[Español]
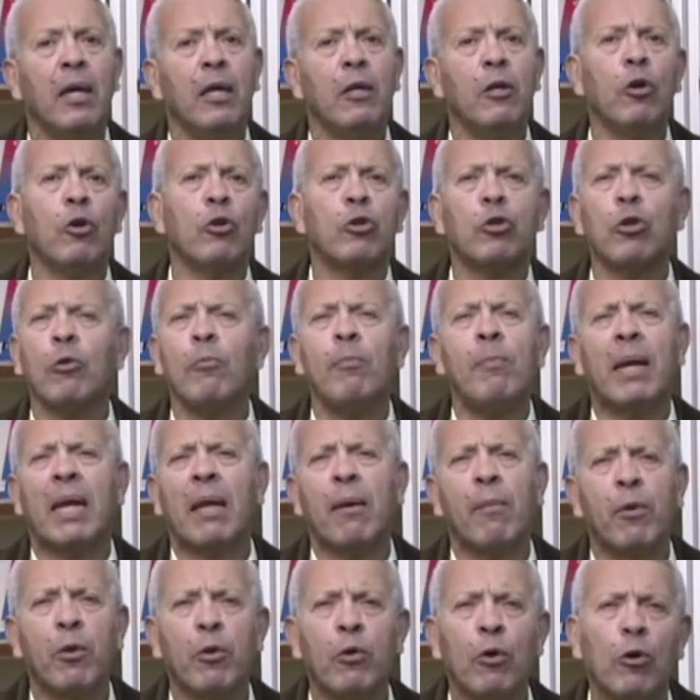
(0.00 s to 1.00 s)
y otro
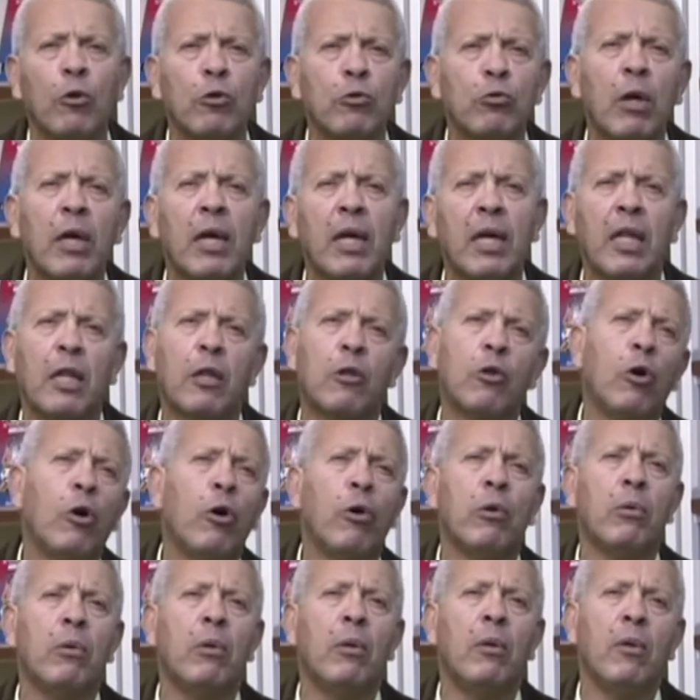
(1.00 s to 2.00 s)
maravilloso
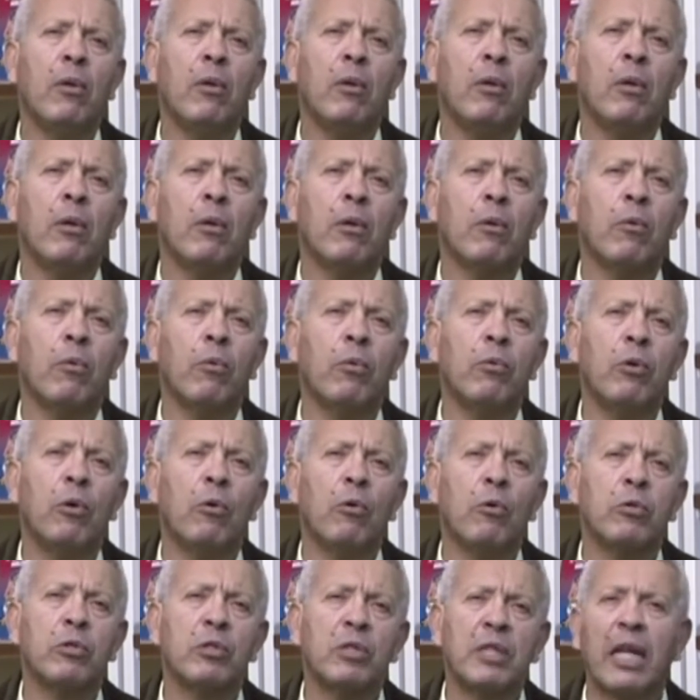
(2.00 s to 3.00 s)
escritor
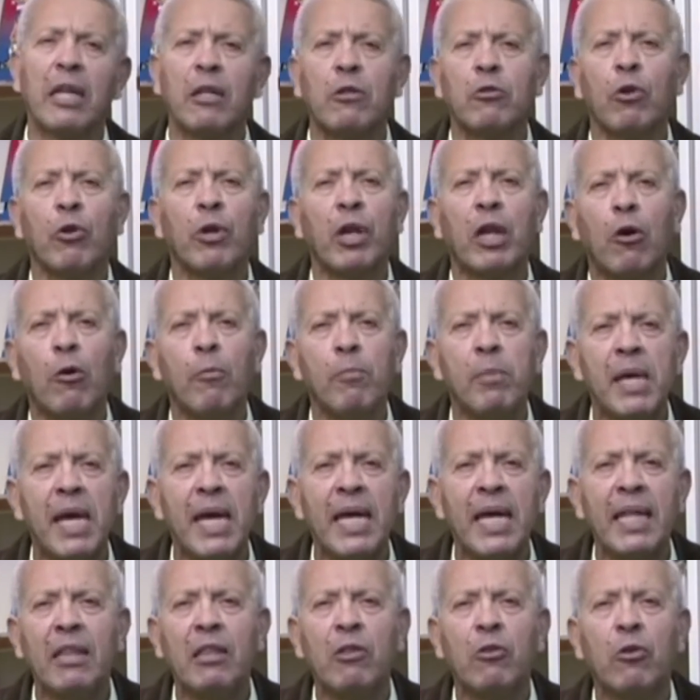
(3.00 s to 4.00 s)
cuyos textos
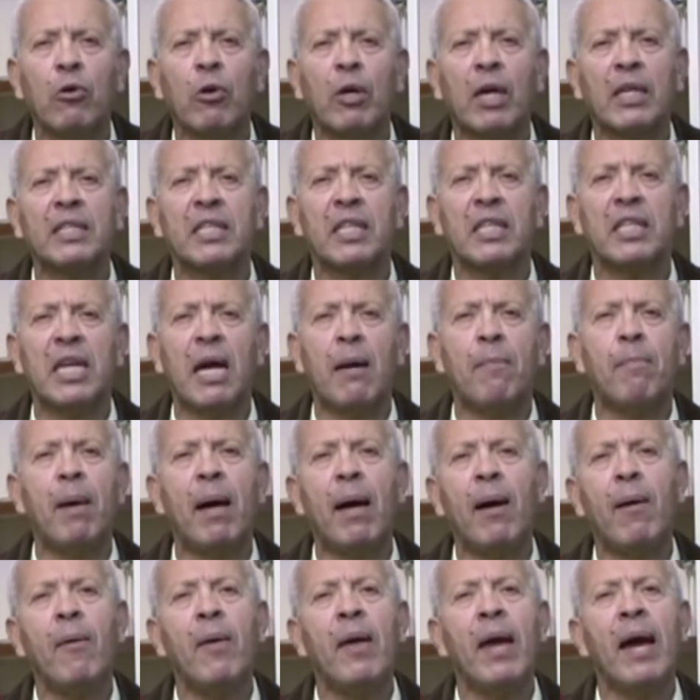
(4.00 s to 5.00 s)
recomiendo, que se
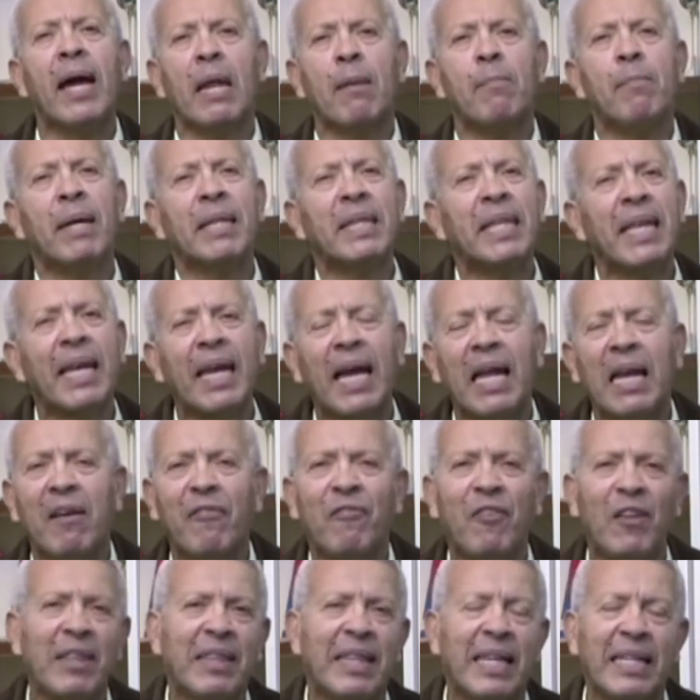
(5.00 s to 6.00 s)
llama Gramática de la
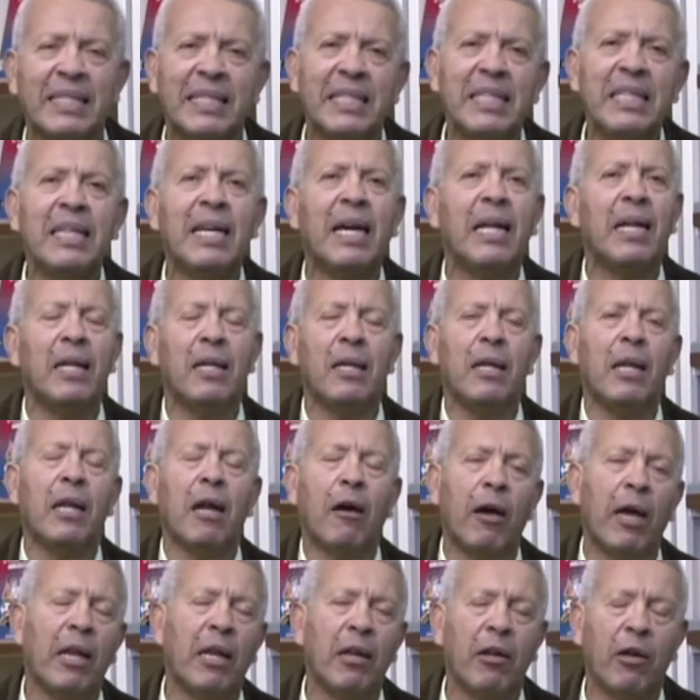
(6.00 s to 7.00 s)
Fantasía,
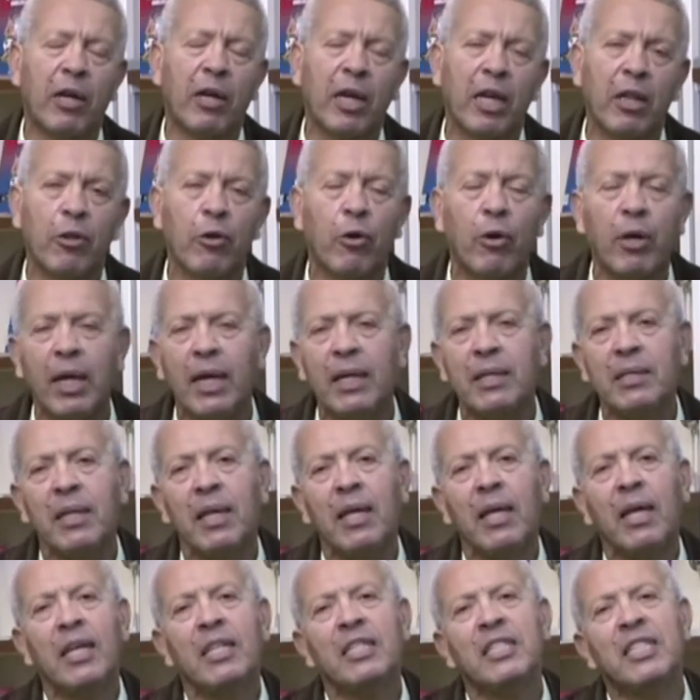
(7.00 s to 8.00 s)
el, escritor es
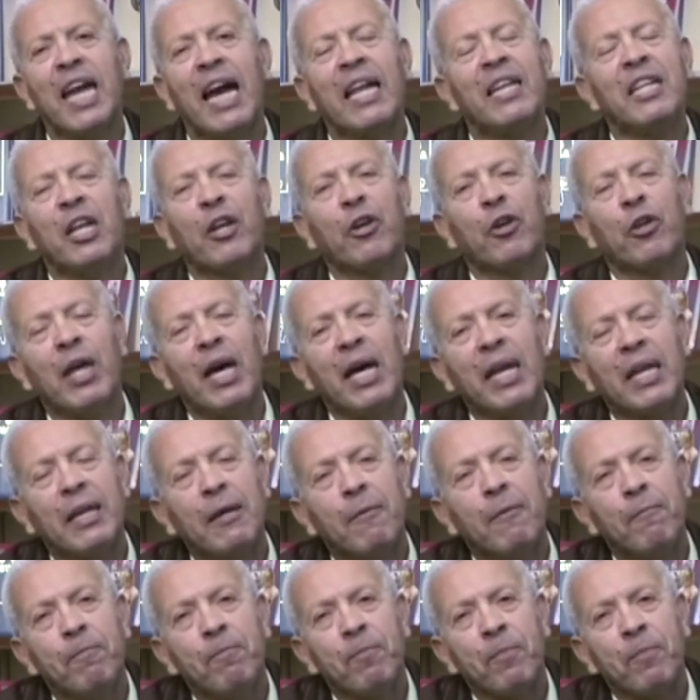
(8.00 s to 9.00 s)
Gianni Rodari.